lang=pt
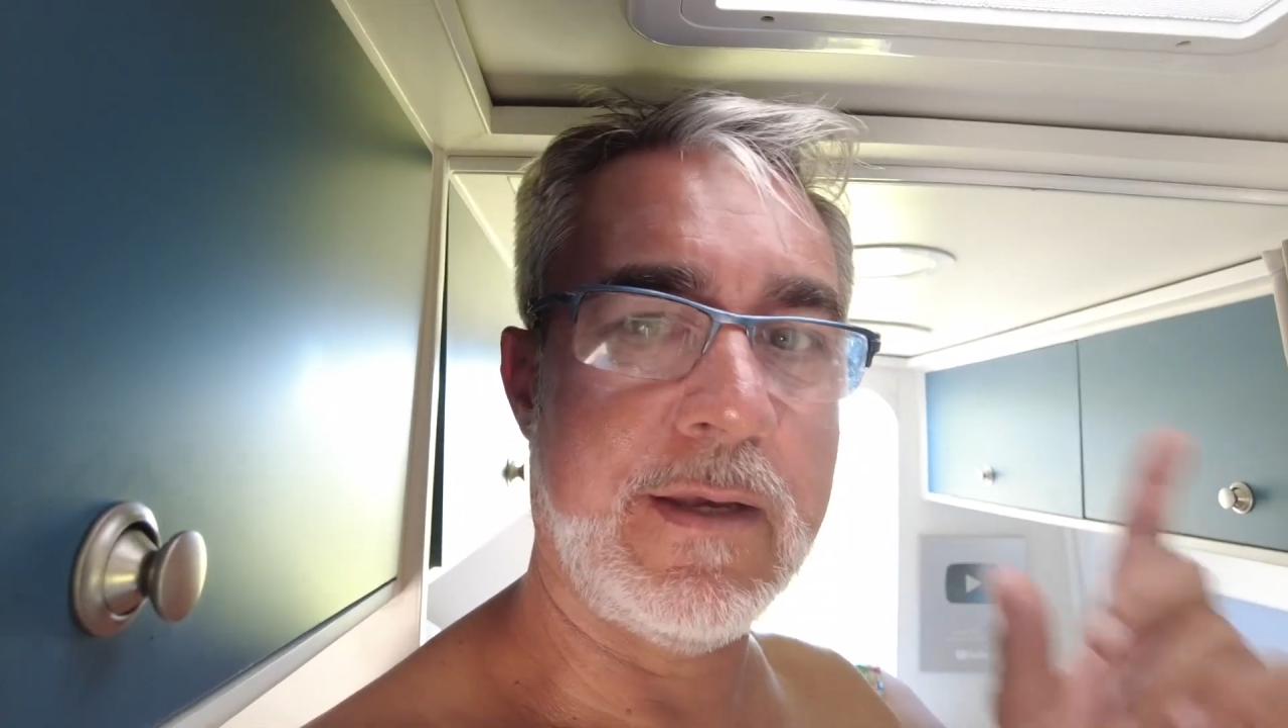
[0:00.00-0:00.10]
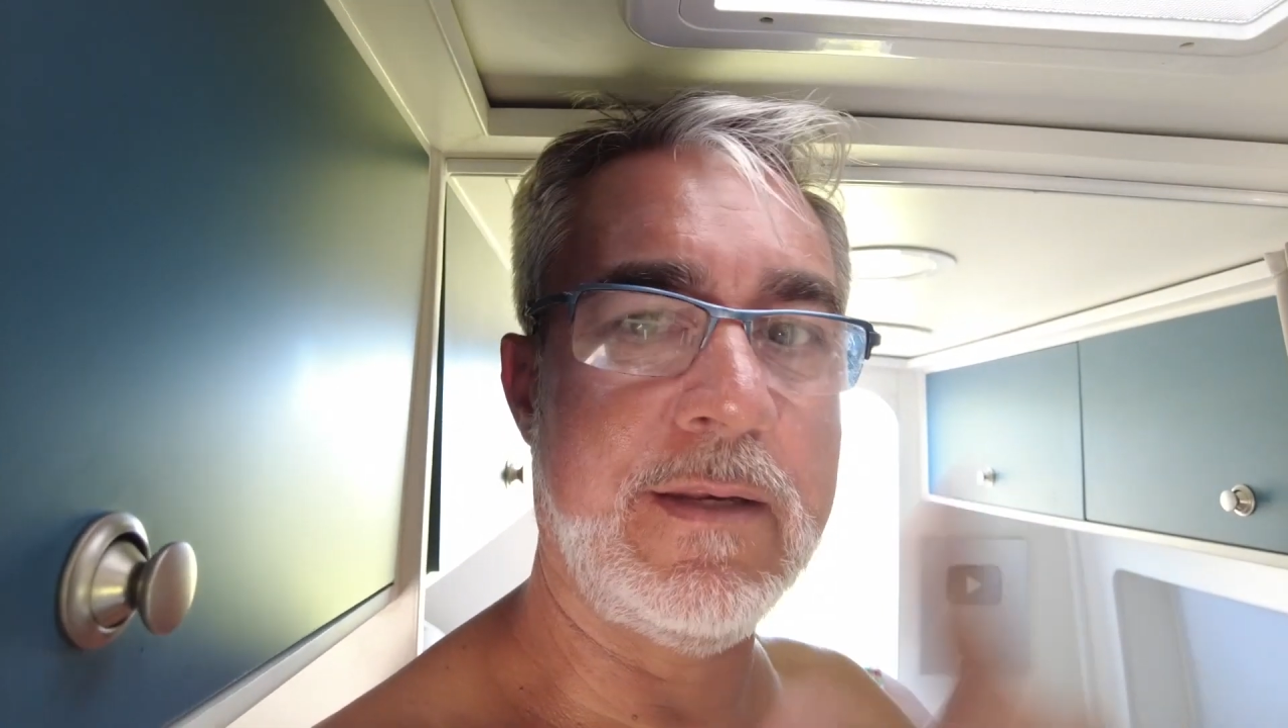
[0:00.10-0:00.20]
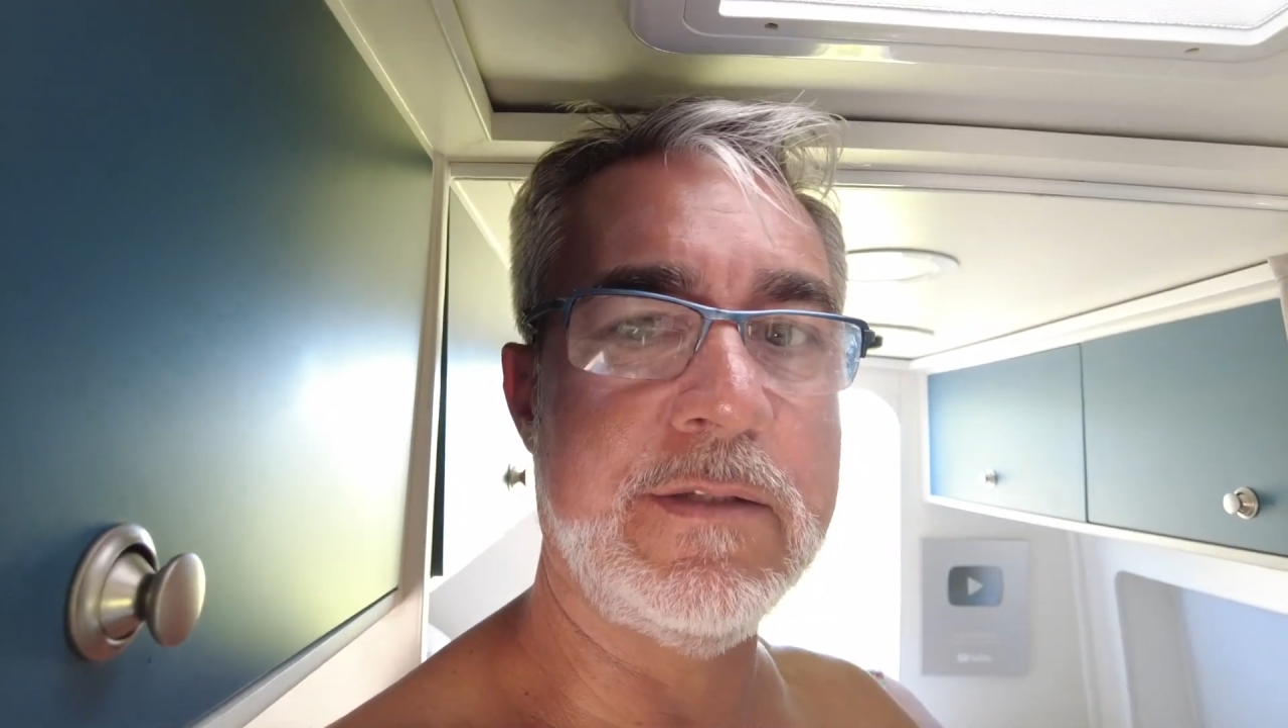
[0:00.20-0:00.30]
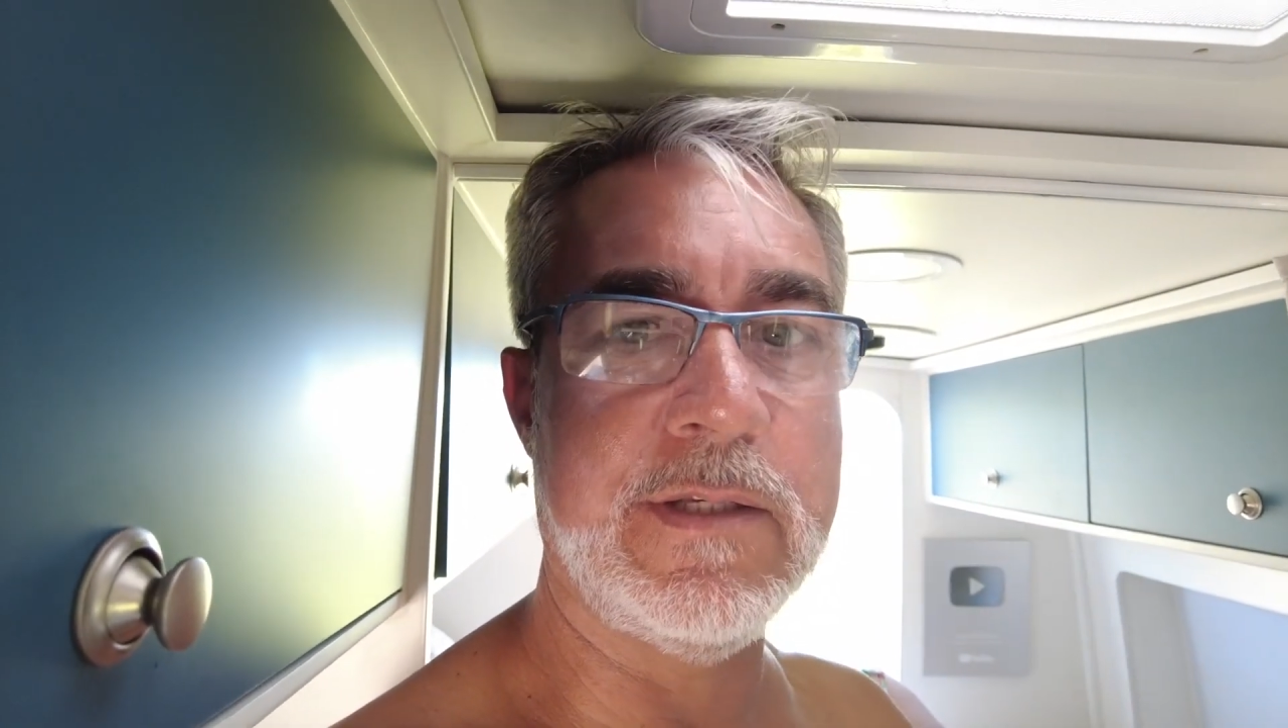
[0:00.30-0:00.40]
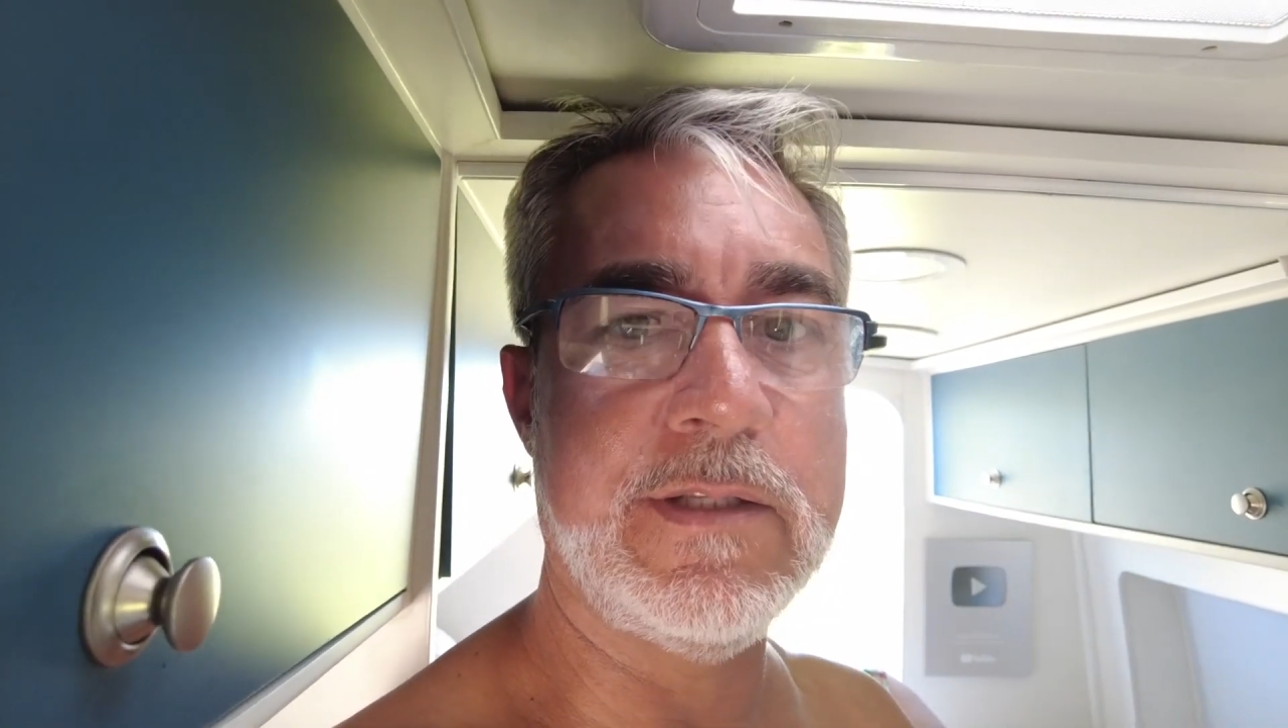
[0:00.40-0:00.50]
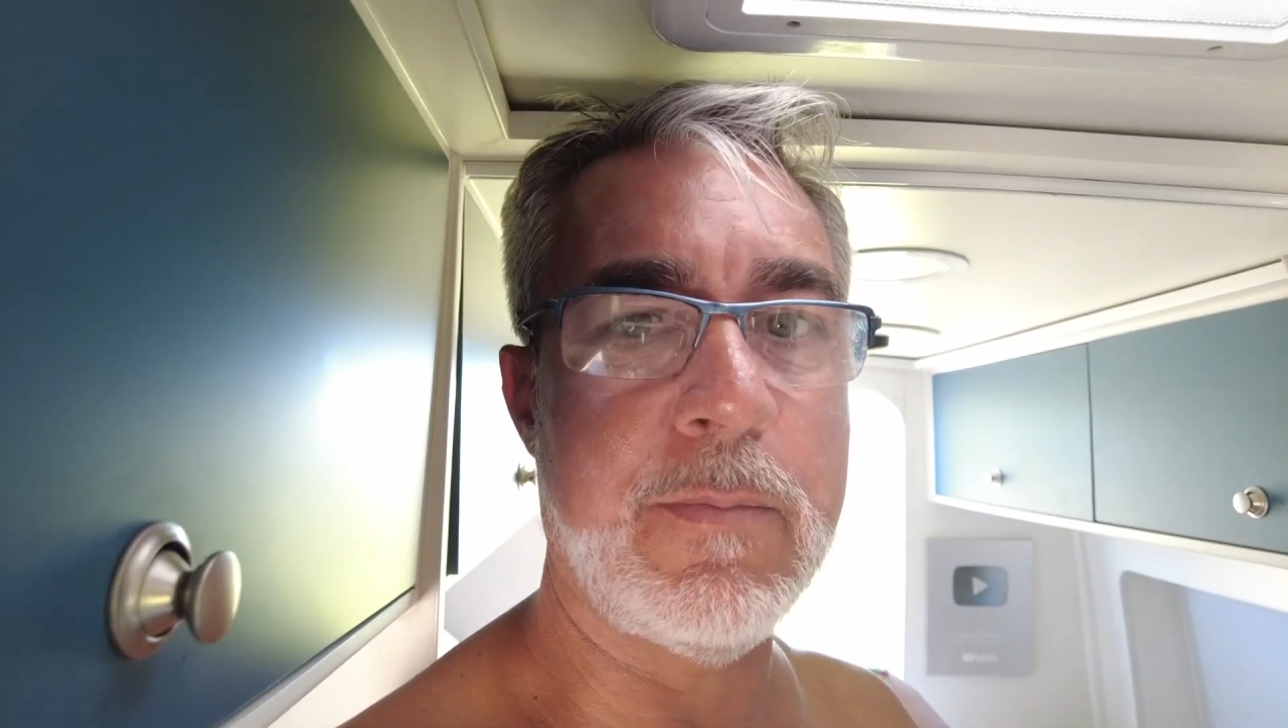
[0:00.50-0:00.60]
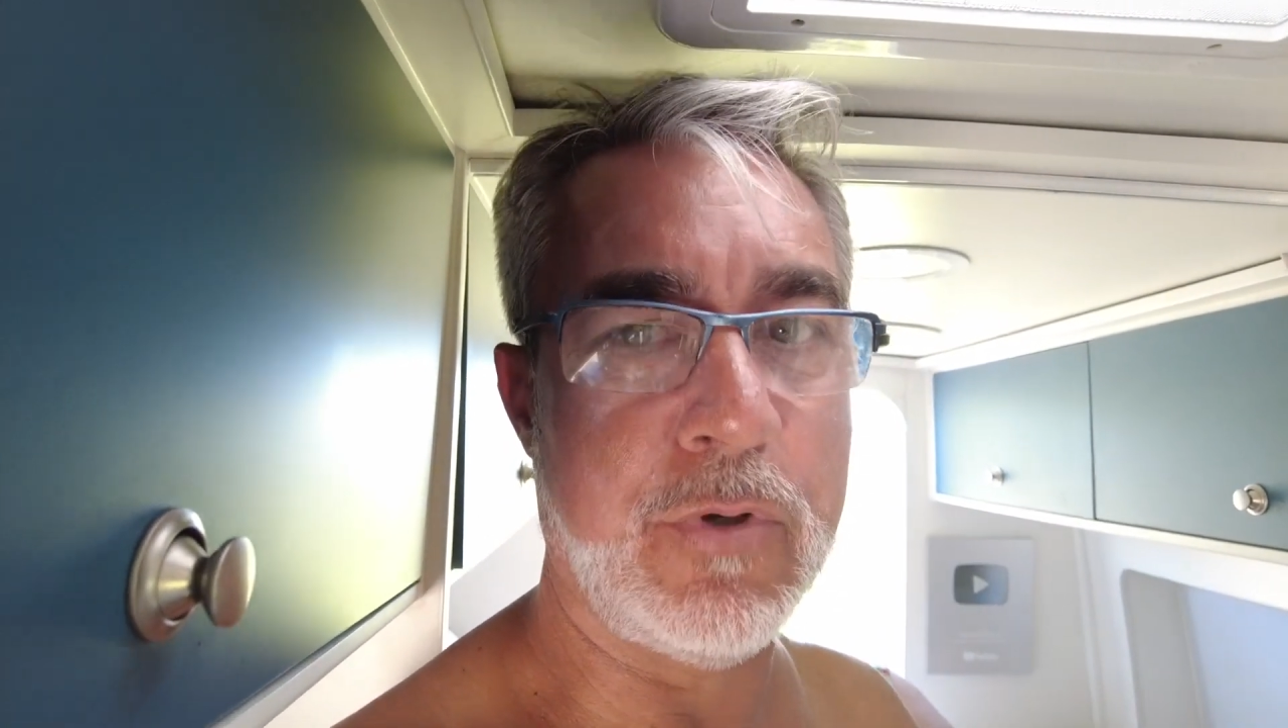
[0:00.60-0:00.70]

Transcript: acredite,